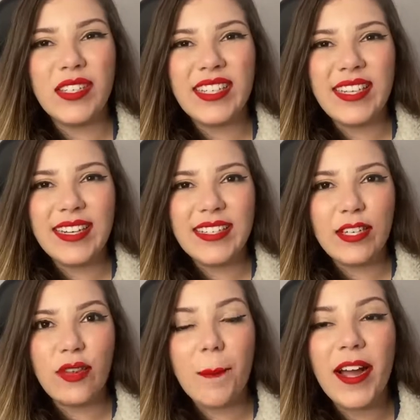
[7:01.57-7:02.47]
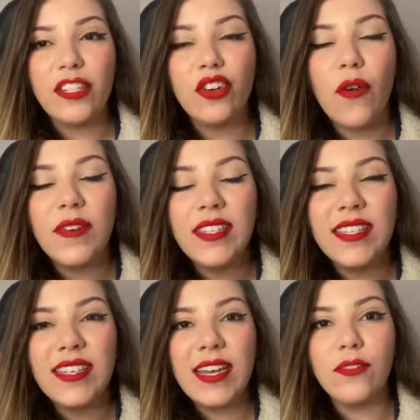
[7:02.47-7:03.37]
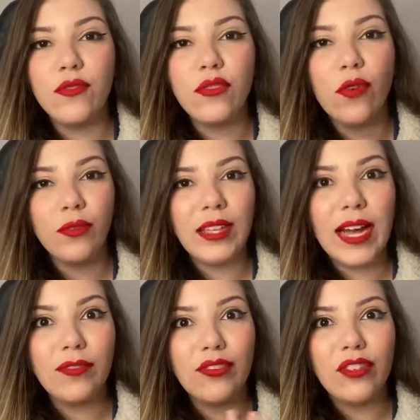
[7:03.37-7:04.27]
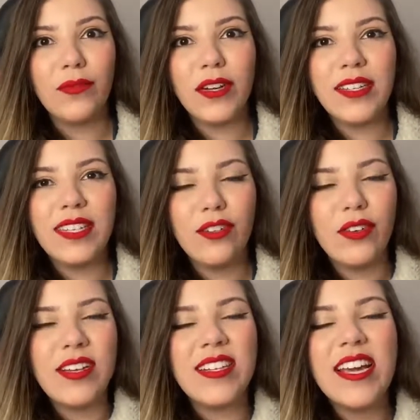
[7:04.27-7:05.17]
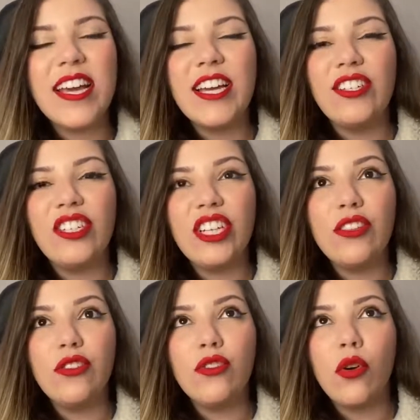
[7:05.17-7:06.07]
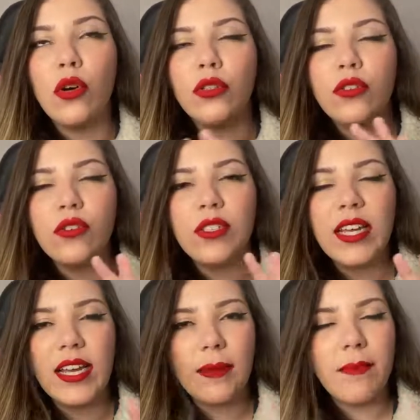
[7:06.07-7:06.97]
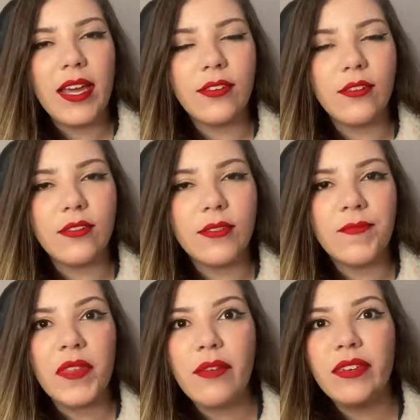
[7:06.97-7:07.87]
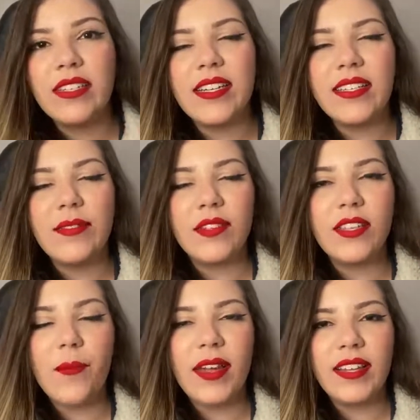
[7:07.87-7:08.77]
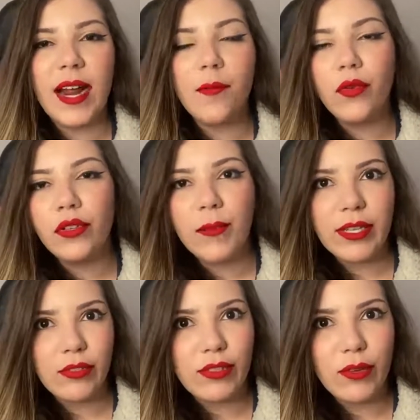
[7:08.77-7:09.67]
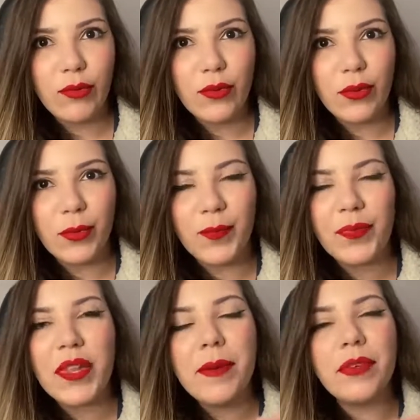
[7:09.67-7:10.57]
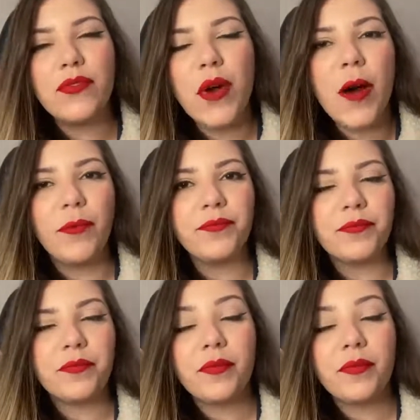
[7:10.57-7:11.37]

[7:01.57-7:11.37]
você ter acesso a mais de 900 contatos de fornecedores de todos os segmentos, fazendo assim você aumentar muito mais o seu lucro? Pessoal,